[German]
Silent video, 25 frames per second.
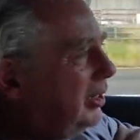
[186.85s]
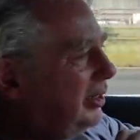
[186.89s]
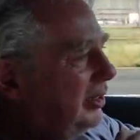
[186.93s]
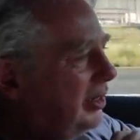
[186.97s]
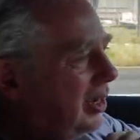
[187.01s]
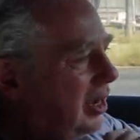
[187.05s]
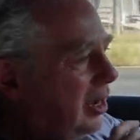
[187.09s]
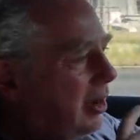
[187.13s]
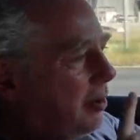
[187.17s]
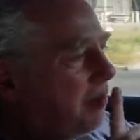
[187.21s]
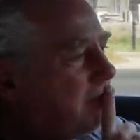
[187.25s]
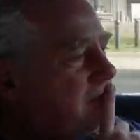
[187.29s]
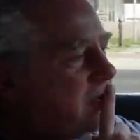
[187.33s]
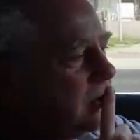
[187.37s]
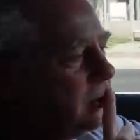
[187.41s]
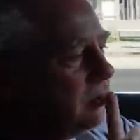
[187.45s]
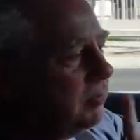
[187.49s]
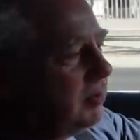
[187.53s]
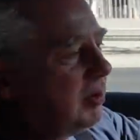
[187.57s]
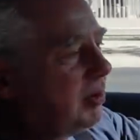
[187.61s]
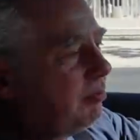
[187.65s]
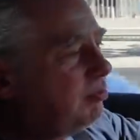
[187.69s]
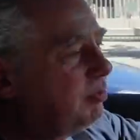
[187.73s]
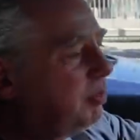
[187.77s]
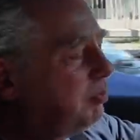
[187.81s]
ja, wenn du
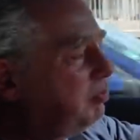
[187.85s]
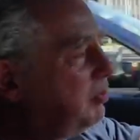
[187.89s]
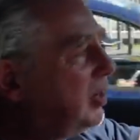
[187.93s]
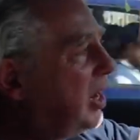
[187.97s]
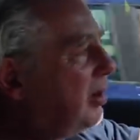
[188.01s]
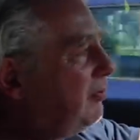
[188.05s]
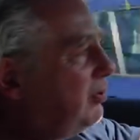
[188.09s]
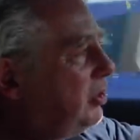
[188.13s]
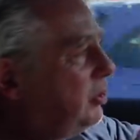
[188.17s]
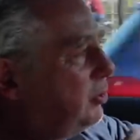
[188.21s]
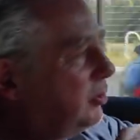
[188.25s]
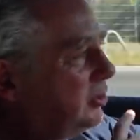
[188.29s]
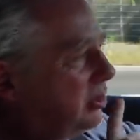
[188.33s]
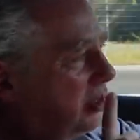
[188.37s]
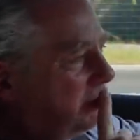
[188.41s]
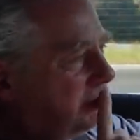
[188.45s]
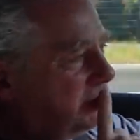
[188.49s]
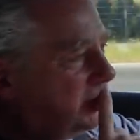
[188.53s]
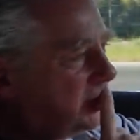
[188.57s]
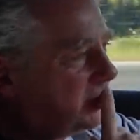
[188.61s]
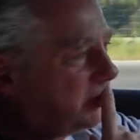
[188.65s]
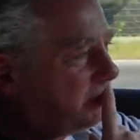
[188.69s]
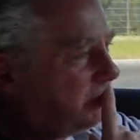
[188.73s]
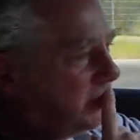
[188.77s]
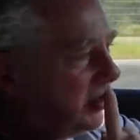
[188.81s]
mit dem Navi
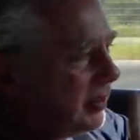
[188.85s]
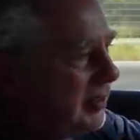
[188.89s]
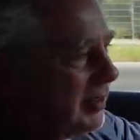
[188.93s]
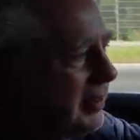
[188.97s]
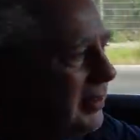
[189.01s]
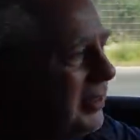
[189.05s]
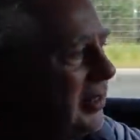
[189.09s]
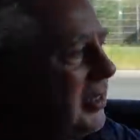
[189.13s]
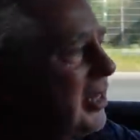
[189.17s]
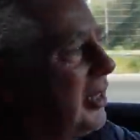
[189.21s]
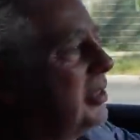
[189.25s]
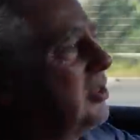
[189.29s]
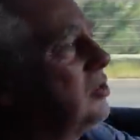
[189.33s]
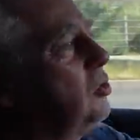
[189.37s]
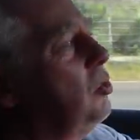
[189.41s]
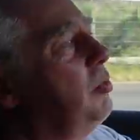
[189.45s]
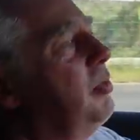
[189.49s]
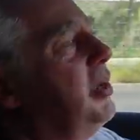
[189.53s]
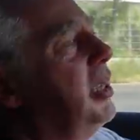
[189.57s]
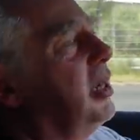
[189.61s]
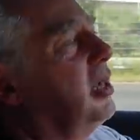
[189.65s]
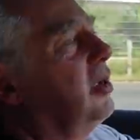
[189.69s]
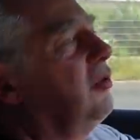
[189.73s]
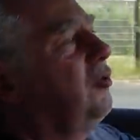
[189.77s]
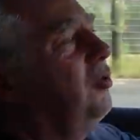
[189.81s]
unterwegs bist, kannst du
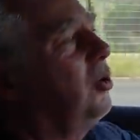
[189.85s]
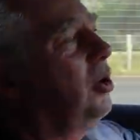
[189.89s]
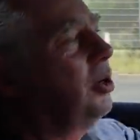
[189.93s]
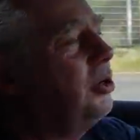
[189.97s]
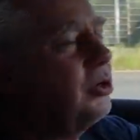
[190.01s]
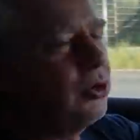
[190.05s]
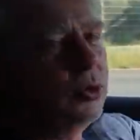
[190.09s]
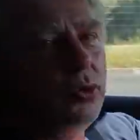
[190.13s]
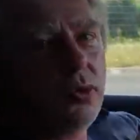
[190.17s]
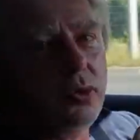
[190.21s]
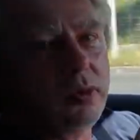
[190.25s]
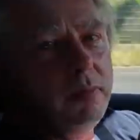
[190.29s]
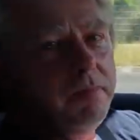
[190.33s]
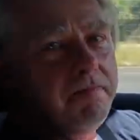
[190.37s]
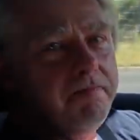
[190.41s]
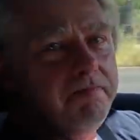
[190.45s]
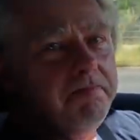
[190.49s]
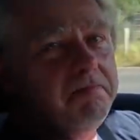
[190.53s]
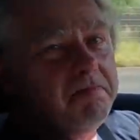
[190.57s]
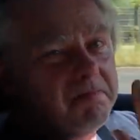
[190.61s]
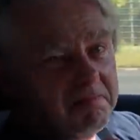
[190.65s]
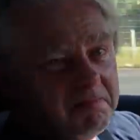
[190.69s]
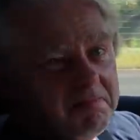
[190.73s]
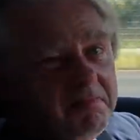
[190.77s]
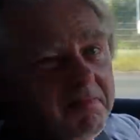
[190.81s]
mehr nach vorne gucken.
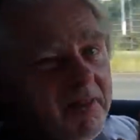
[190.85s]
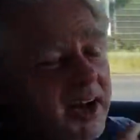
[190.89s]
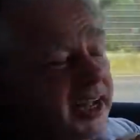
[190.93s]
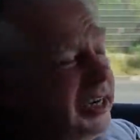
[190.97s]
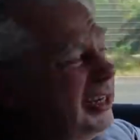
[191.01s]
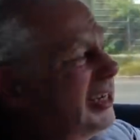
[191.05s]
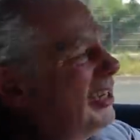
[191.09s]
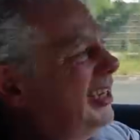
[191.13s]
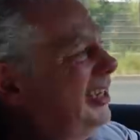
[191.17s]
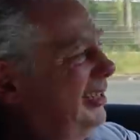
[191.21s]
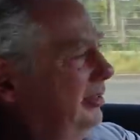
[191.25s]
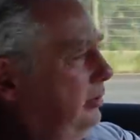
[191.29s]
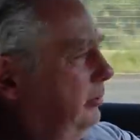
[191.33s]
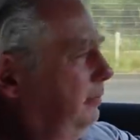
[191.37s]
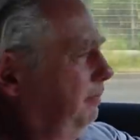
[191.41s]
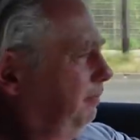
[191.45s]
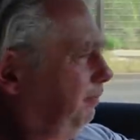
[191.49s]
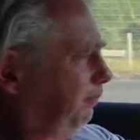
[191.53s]
Hat er recht.